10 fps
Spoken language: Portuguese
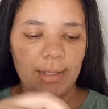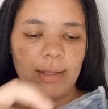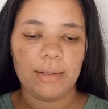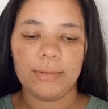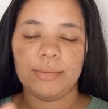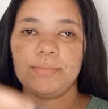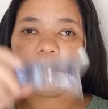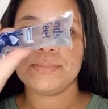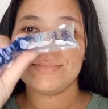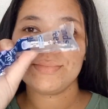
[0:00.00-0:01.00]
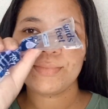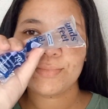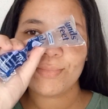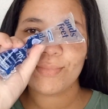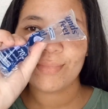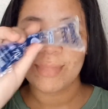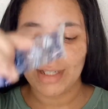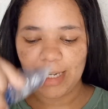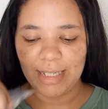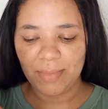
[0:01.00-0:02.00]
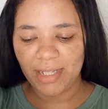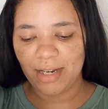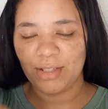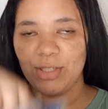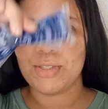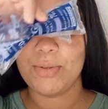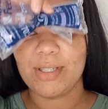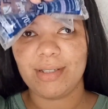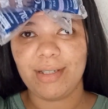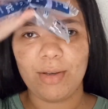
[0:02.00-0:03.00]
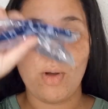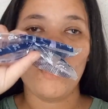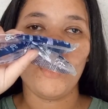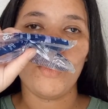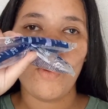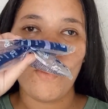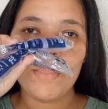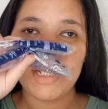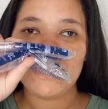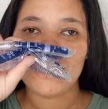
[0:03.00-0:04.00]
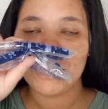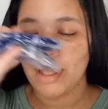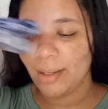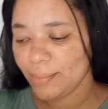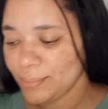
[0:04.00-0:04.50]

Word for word: Então. Eles mandaram esses dois aqui como brinde, né?